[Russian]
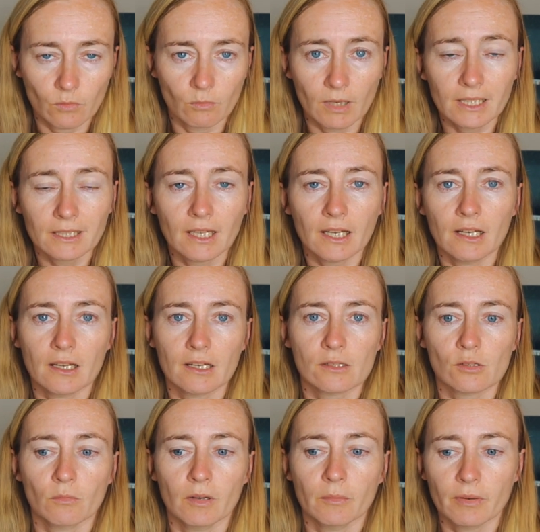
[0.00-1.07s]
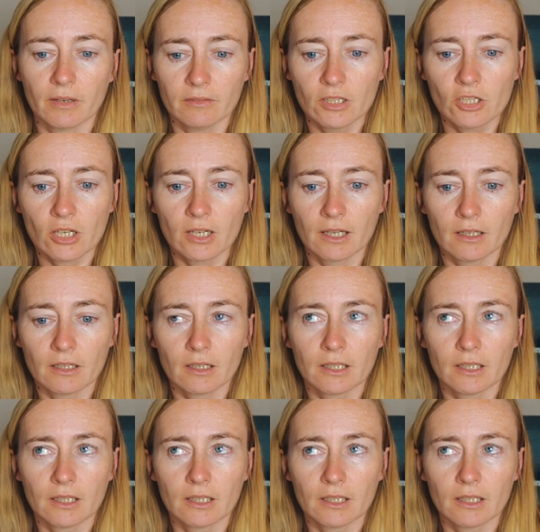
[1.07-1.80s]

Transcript: ума, да, или особая привычка.